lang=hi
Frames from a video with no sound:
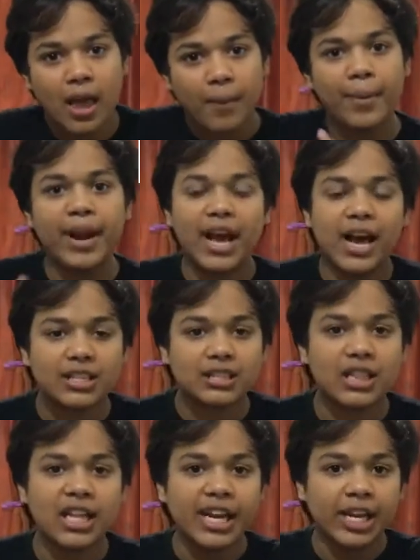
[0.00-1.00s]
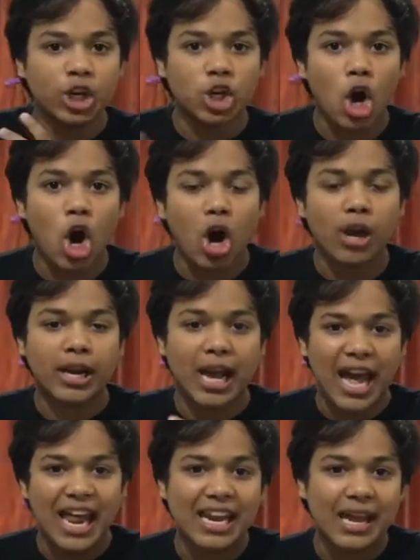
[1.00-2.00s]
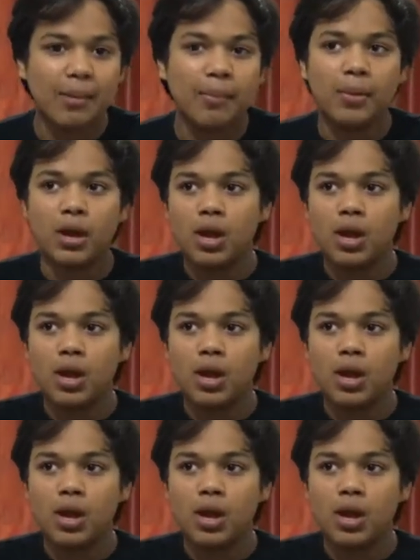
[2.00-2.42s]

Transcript: बट असली टॉर्क एनएम